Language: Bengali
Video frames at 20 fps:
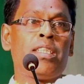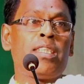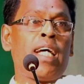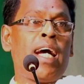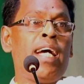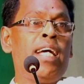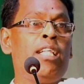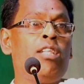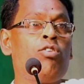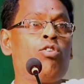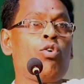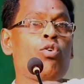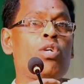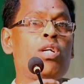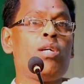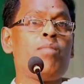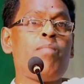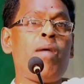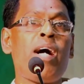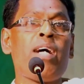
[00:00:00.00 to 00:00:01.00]
সাহিত্য
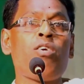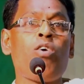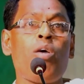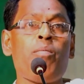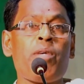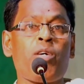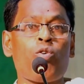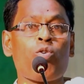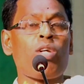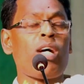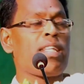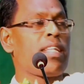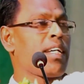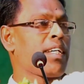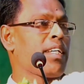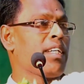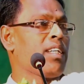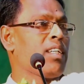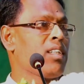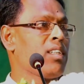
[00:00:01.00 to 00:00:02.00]
নির্মাণ হবে কোথা
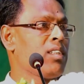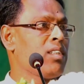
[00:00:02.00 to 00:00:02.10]
থেকে